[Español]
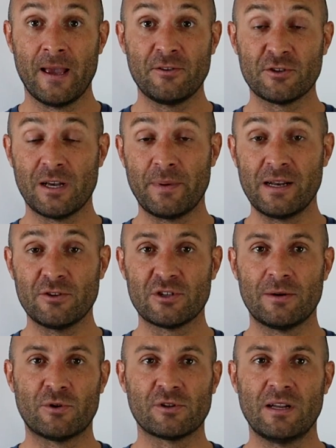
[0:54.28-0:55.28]
Estos
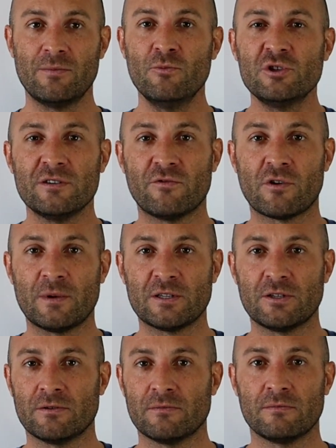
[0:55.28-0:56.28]
aparatos aportan mucha
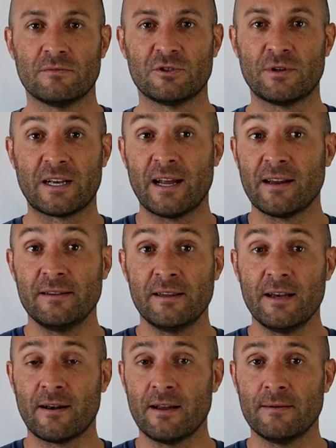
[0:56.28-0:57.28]
información sobre carga
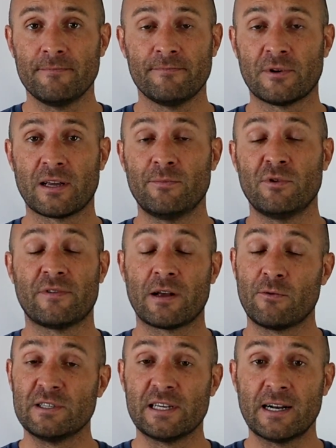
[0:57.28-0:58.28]
interna, por ejemplo
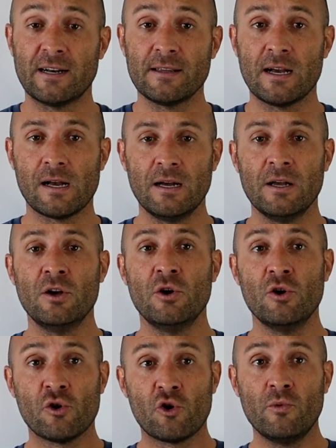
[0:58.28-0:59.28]
frecuencia cardíaca,
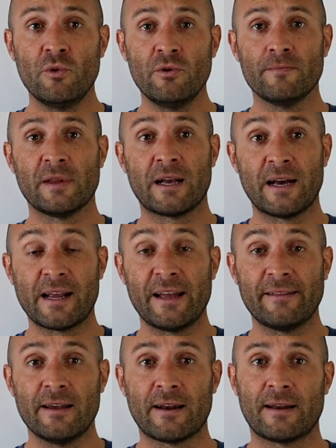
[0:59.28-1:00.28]
como de
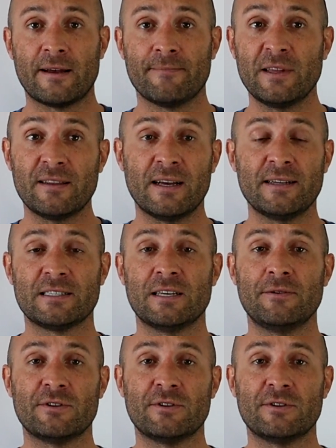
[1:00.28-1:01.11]
carga externa, distancia,